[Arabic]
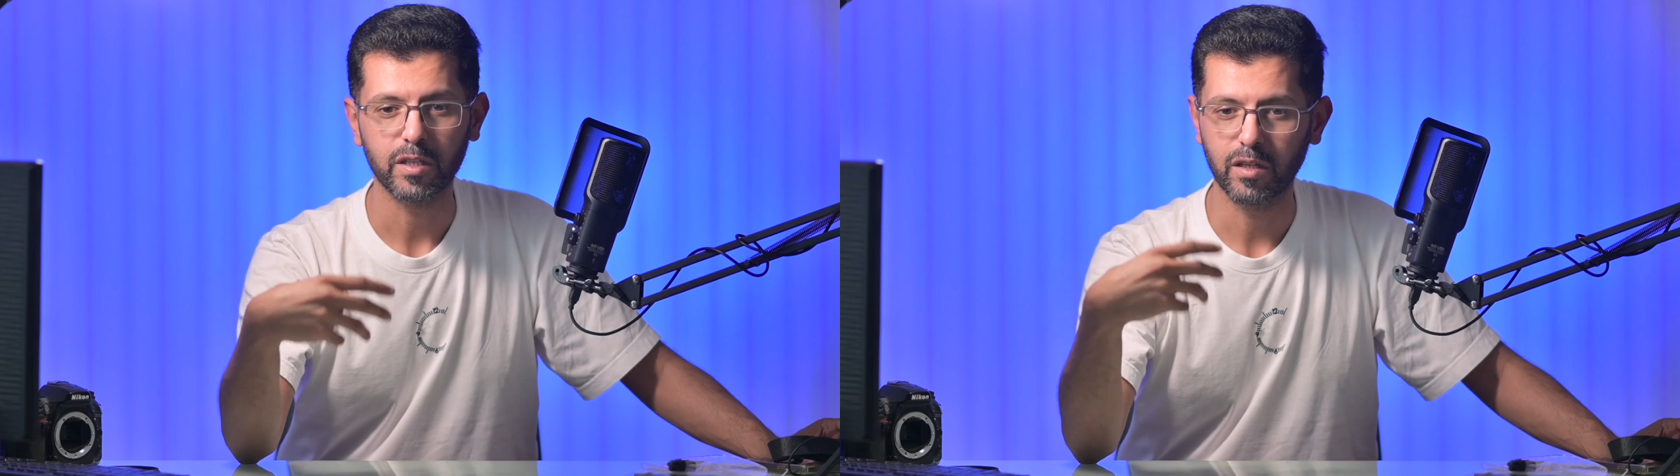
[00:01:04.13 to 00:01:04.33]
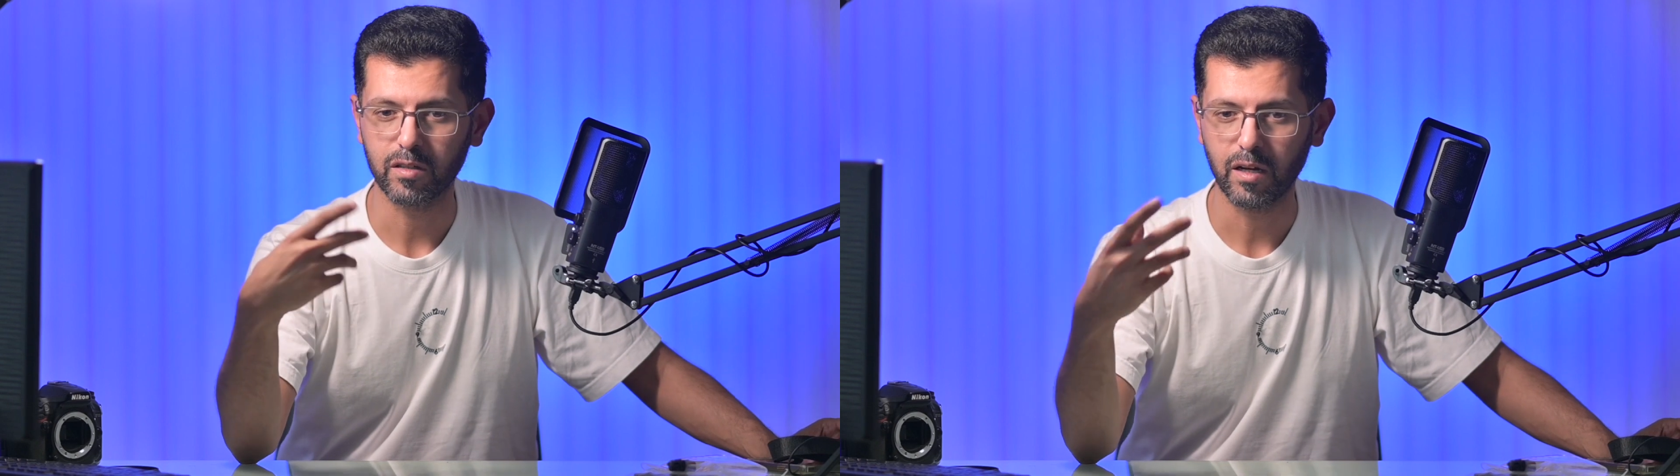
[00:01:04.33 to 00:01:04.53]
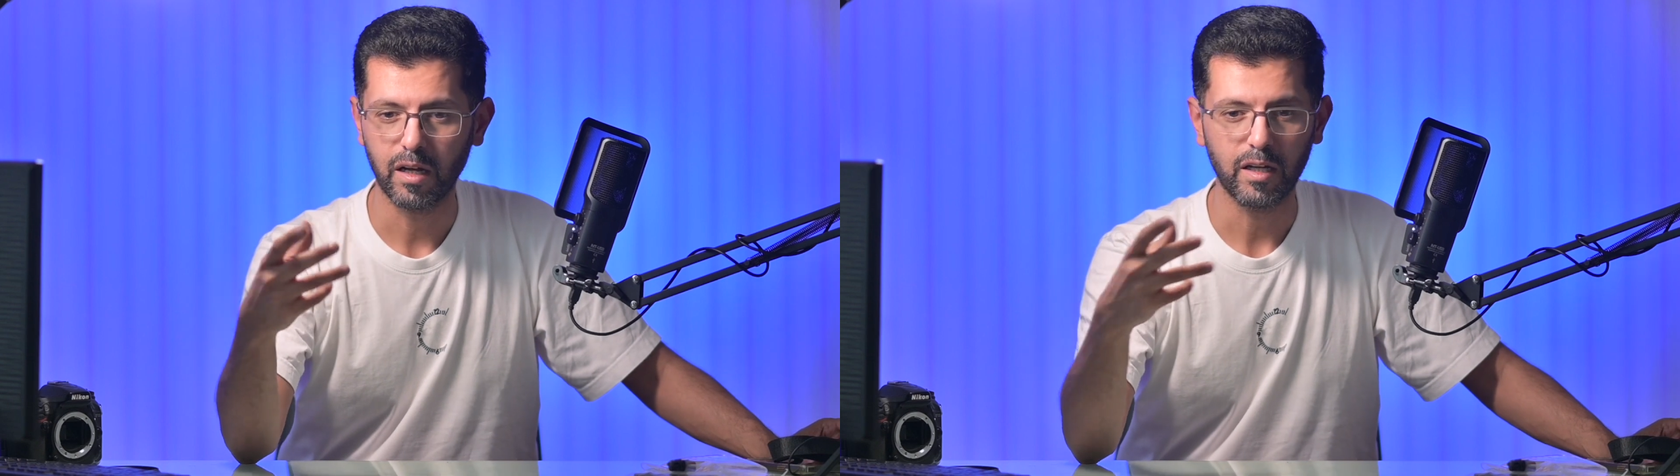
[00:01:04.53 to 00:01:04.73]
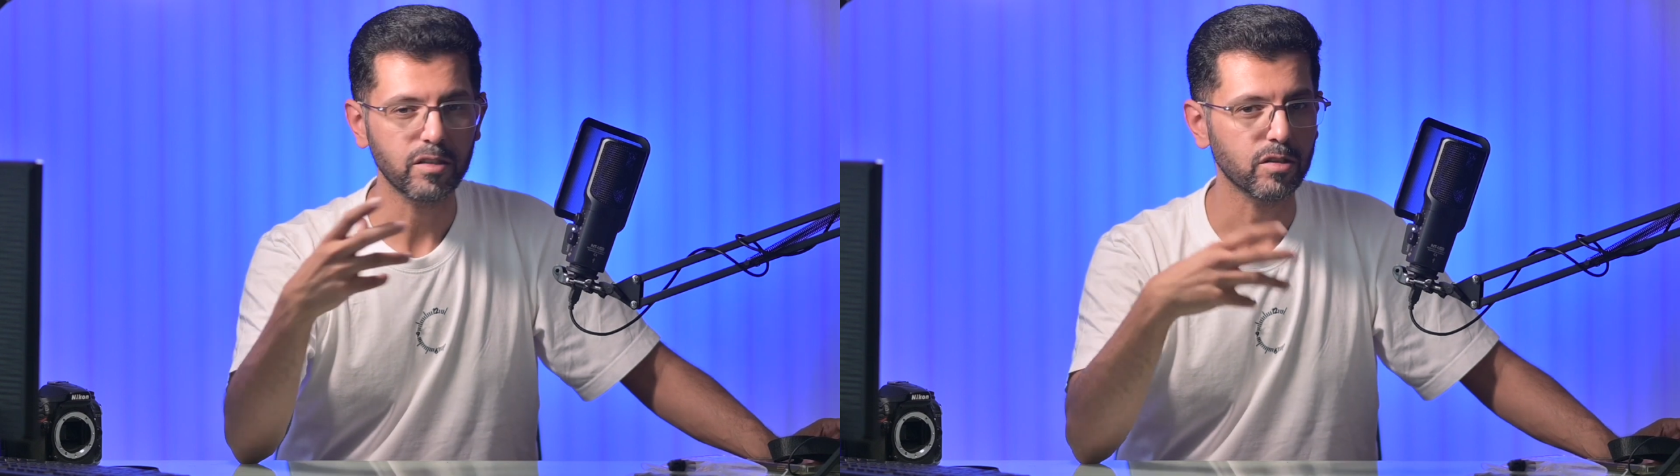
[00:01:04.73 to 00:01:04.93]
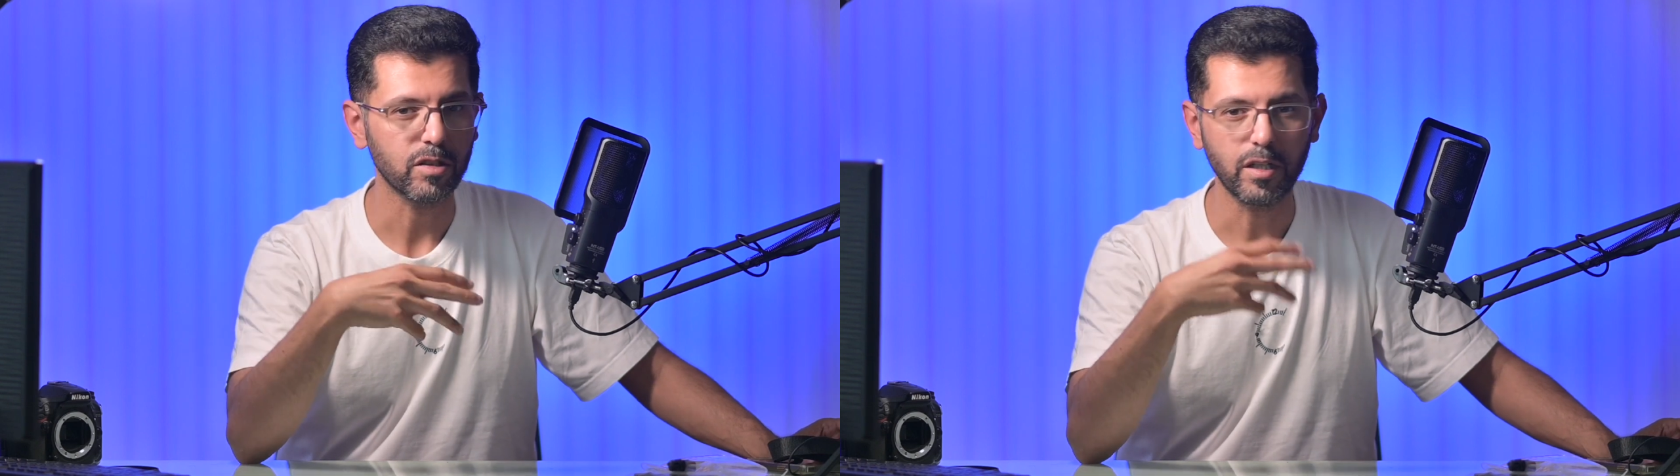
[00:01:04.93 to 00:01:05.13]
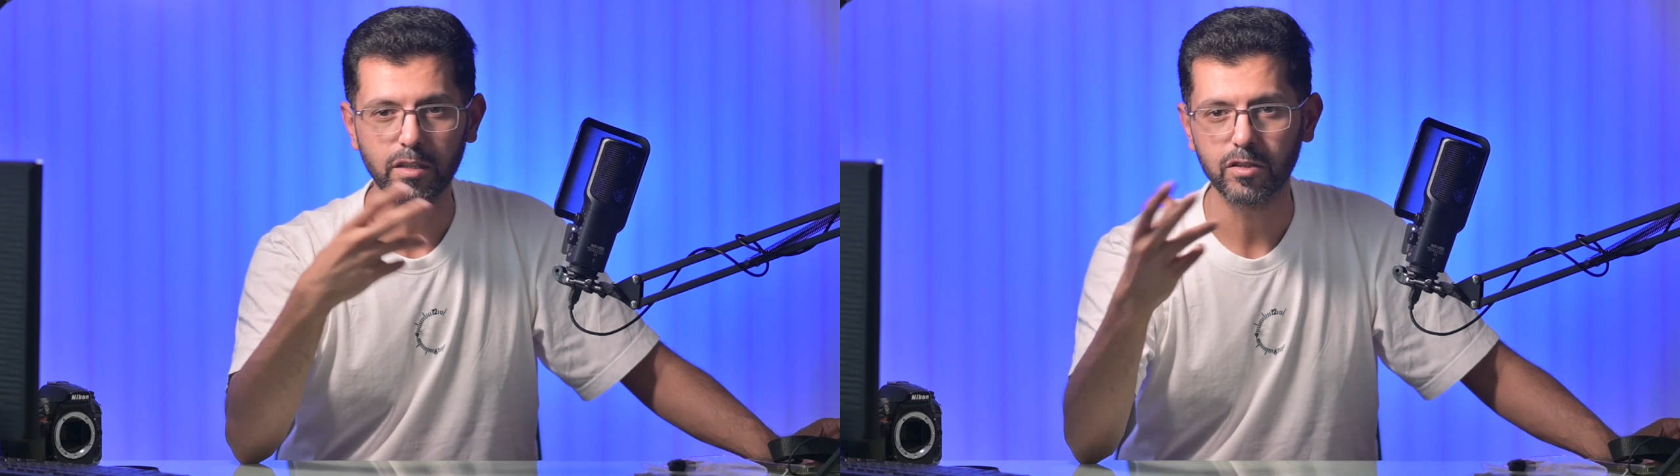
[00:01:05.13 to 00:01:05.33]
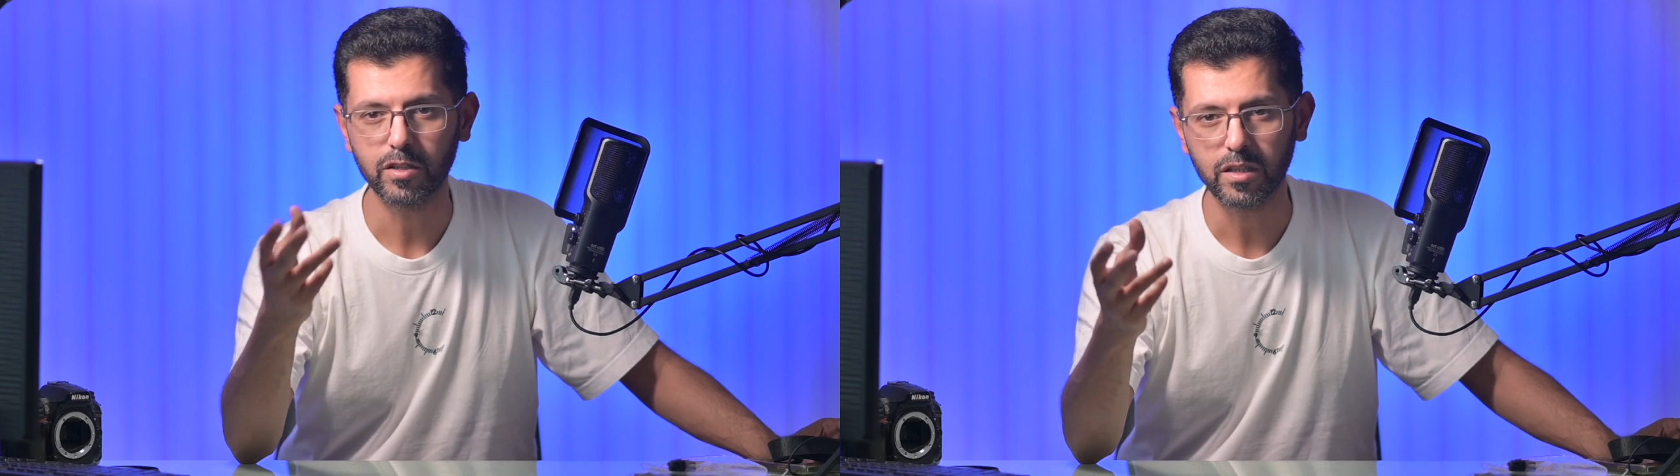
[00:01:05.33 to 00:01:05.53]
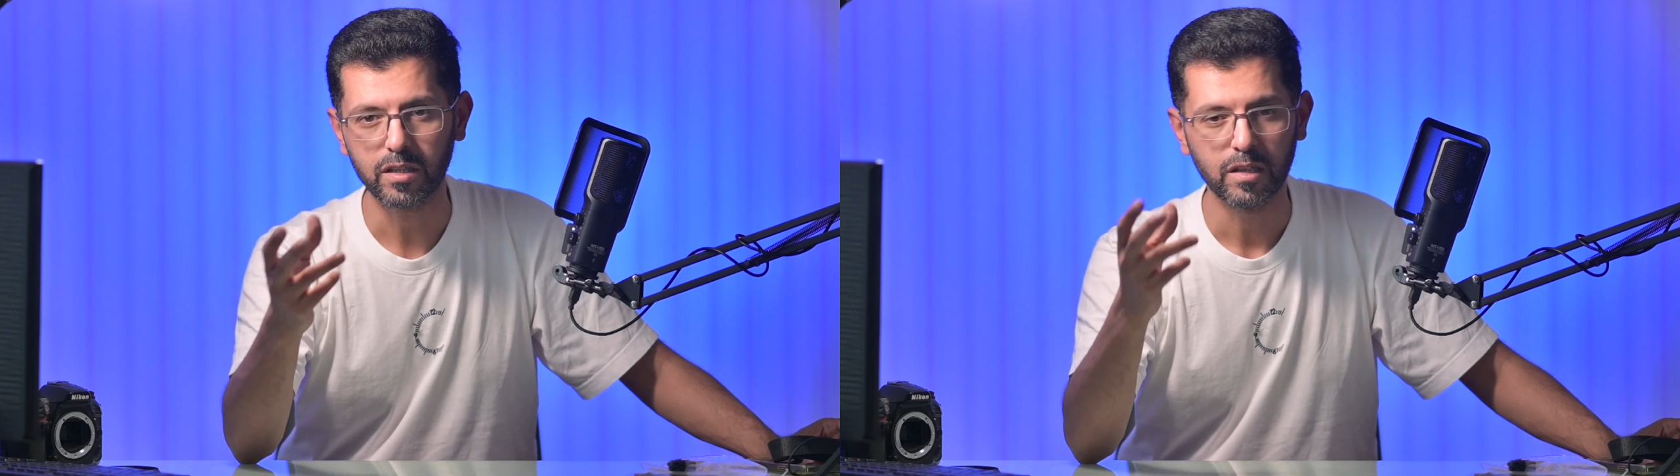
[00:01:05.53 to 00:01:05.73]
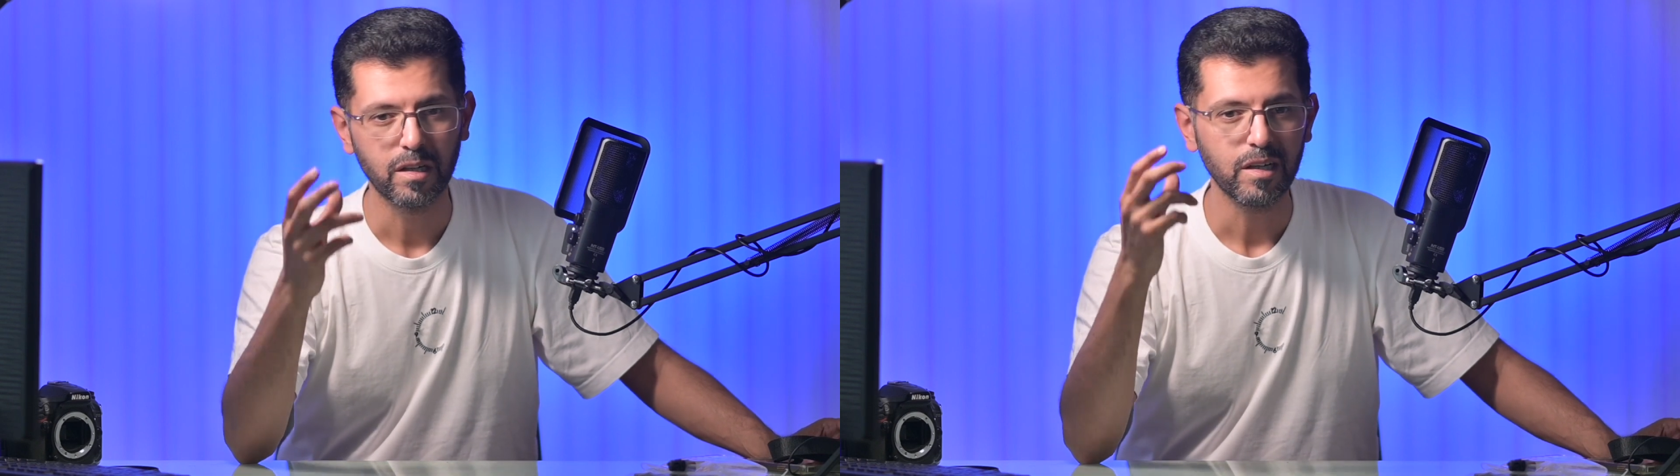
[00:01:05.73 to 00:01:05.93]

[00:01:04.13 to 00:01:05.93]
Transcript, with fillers: إذا طلعت راح تجيد